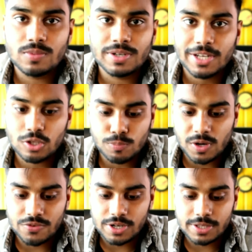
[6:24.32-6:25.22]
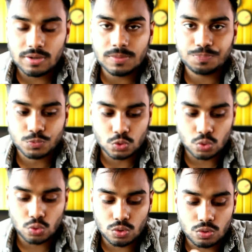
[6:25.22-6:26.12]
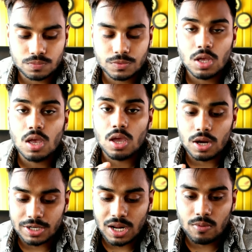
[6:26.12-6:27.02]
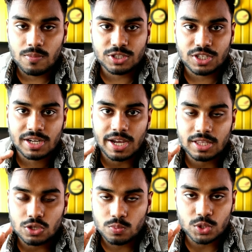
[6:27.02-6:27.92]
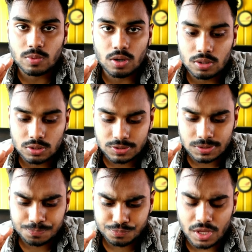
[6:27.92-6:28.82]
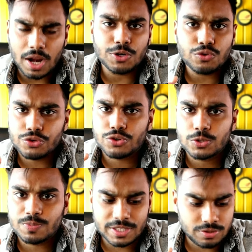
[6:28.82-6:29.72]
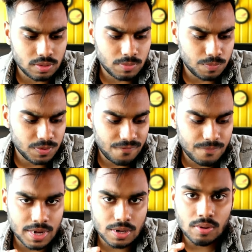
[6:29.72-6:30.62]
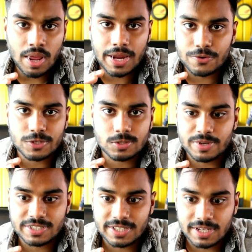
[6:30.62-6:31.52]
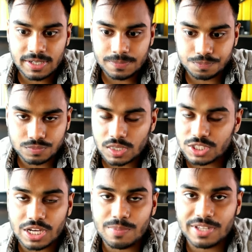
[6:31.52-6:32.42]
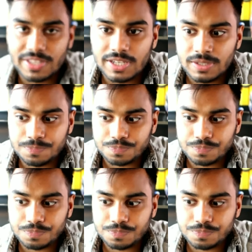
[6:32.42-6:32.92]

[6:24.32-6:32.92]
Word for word: পরিমাণটা একদম পারফেক্টলি দেওয়া তো ডাবল ব্লাস্টারটা খাইতে একটু বেশি ভালো লাগতেছে আর একটু একটু স্পাইসি হয় আপনার বিফ পেটিগুলো একটু স্পাইসি থাকে চিকেন পেটি থেকে